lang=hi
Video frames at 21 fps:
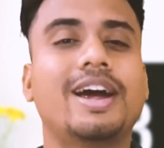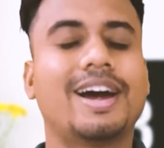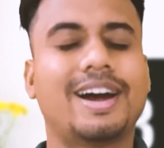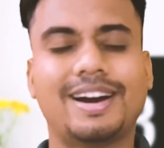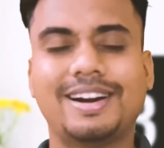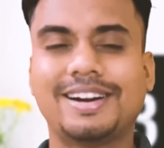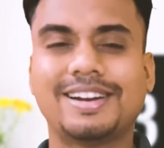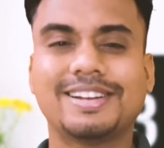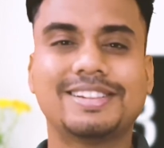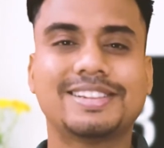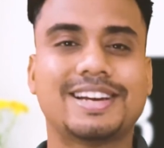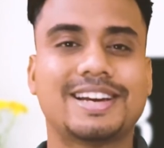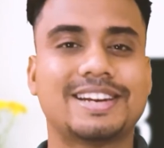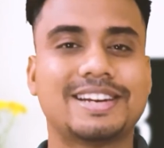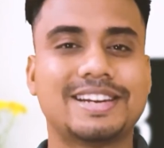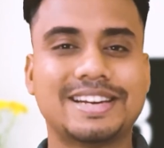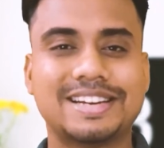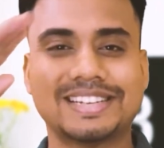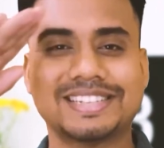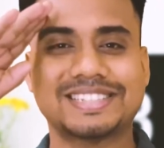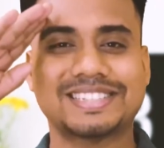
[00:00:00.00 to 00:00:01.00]
एंटिल देन
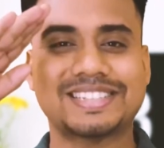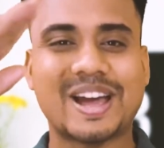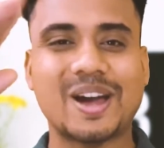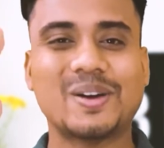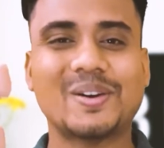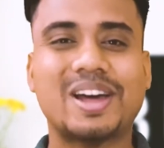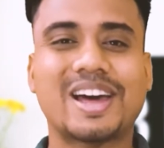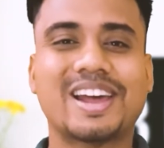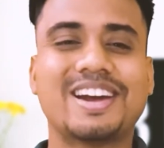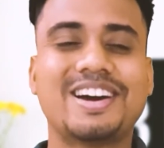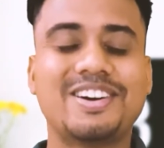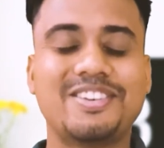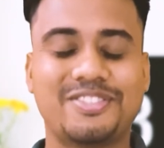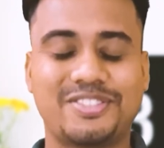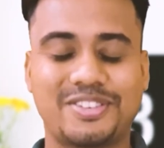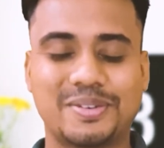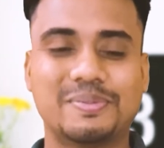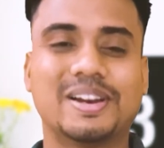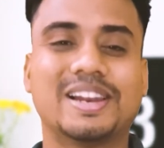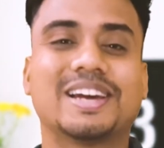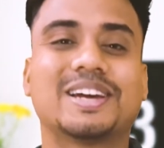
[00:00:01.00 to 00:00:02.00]
सायोनारा
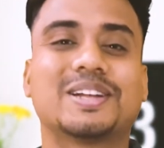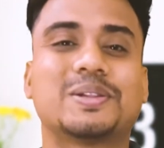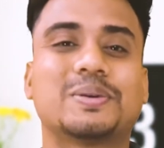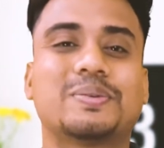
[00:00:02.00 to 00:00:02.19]
फिर मिलेंगे